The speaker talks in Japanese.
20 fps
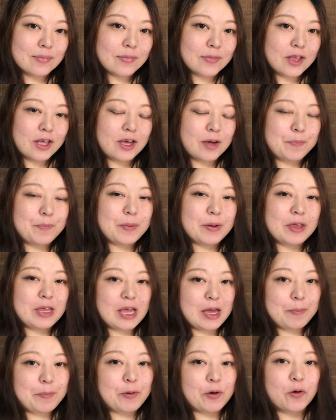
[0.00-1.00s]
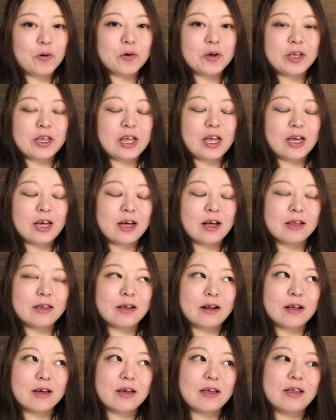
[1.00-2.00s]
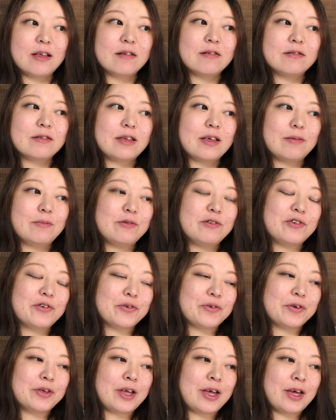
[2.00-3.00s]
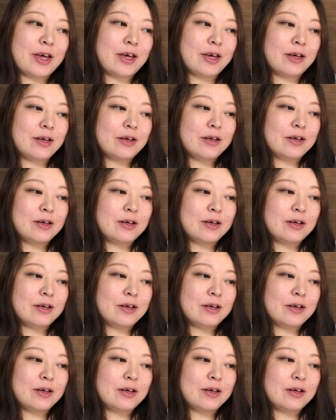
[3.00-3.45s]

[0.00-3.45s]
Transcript: やっぱね、病気で働けなくて無職で、